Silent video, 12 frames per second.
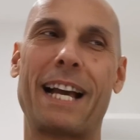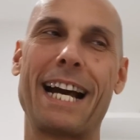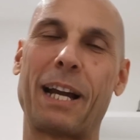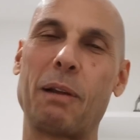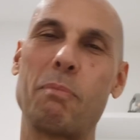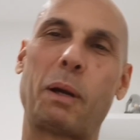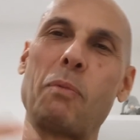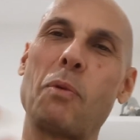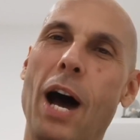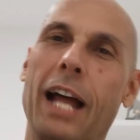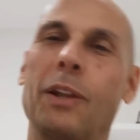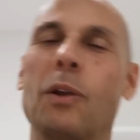magari il primo
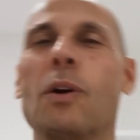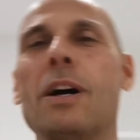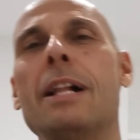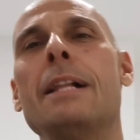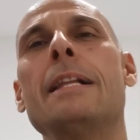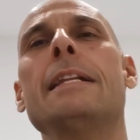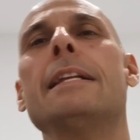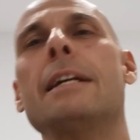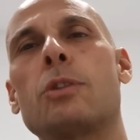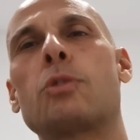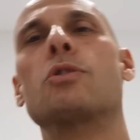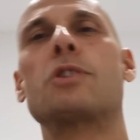anno,
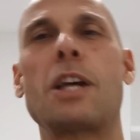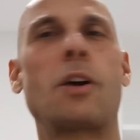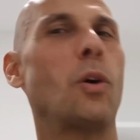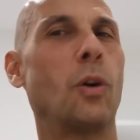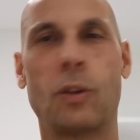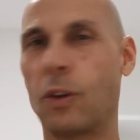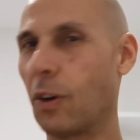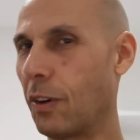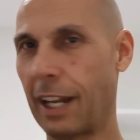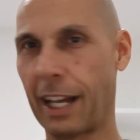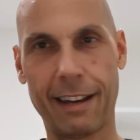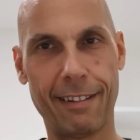sul secondo
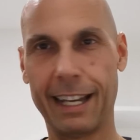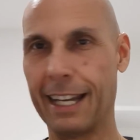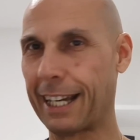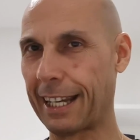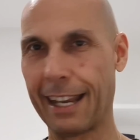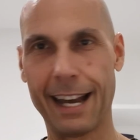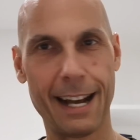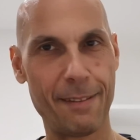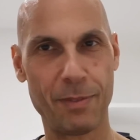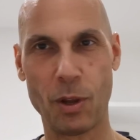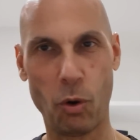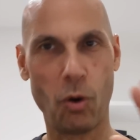la
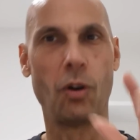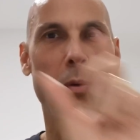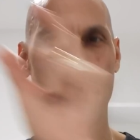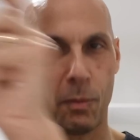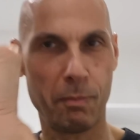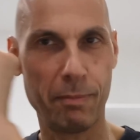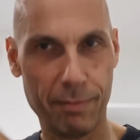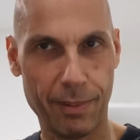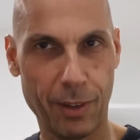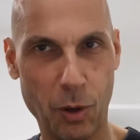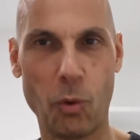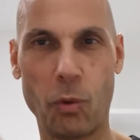cavalleria o
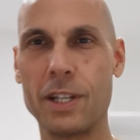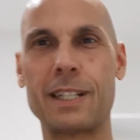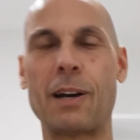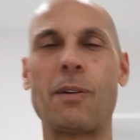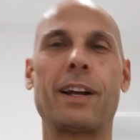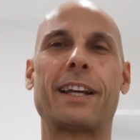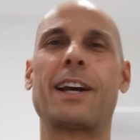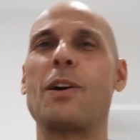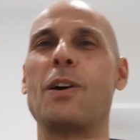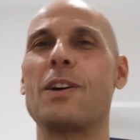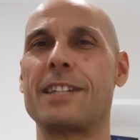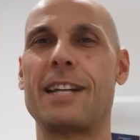conquista qualche
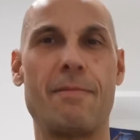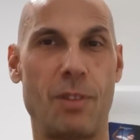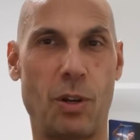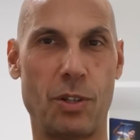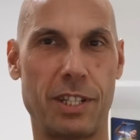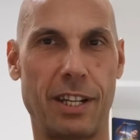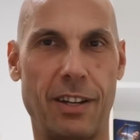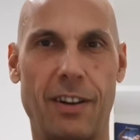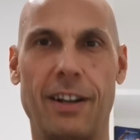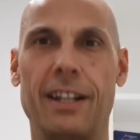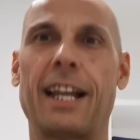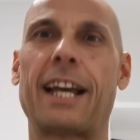cosa o se
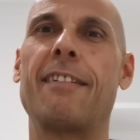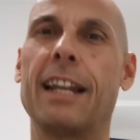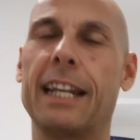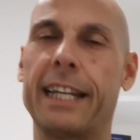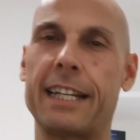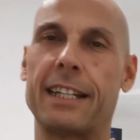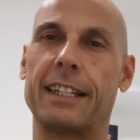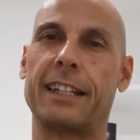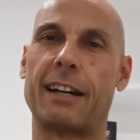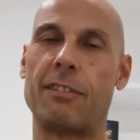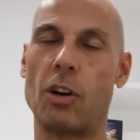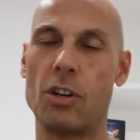no la cavalleria ti
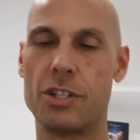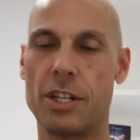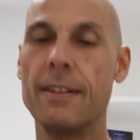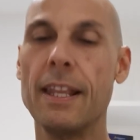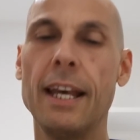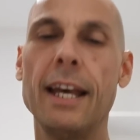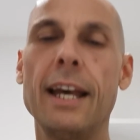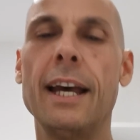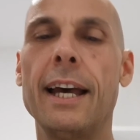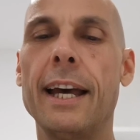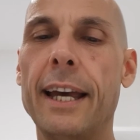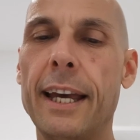travolge.
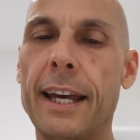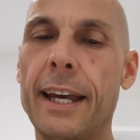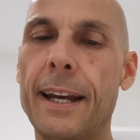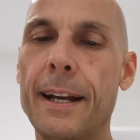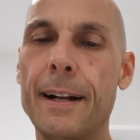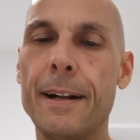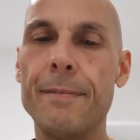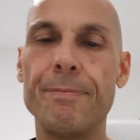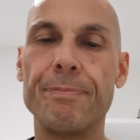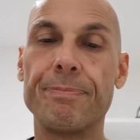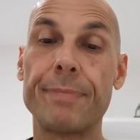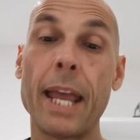E,
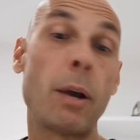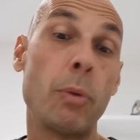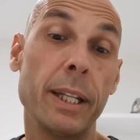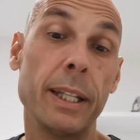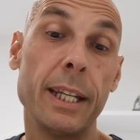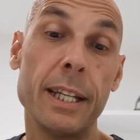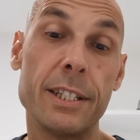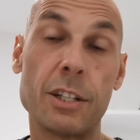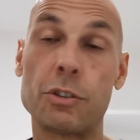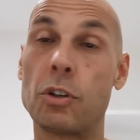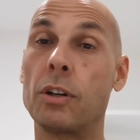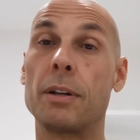ehm, e quindi c'è
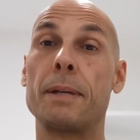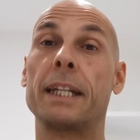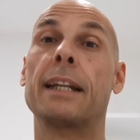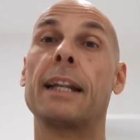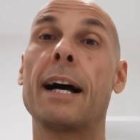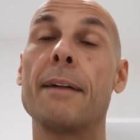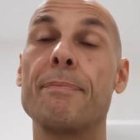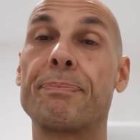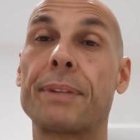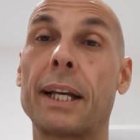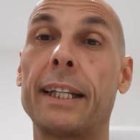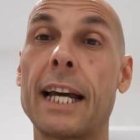solamente da,
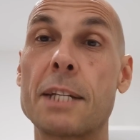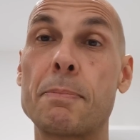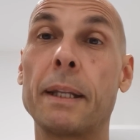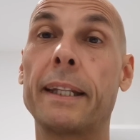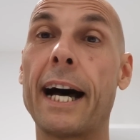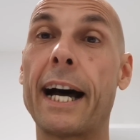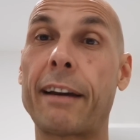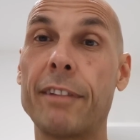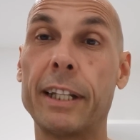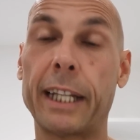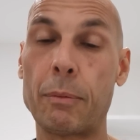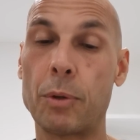da, aspettare,
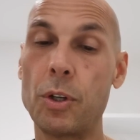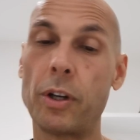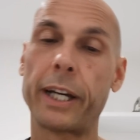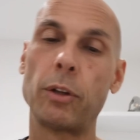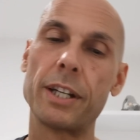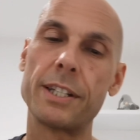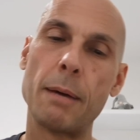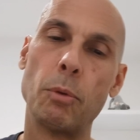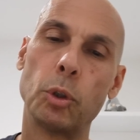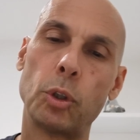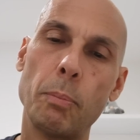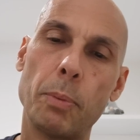vedremo. Io credo che sia
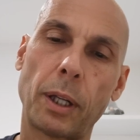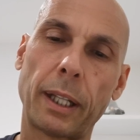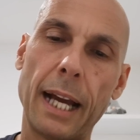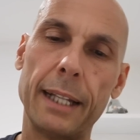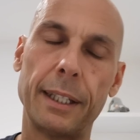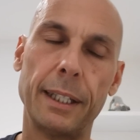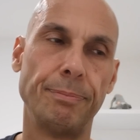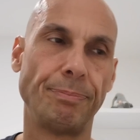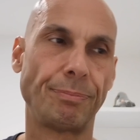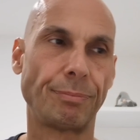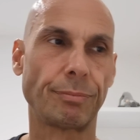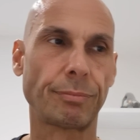molto importante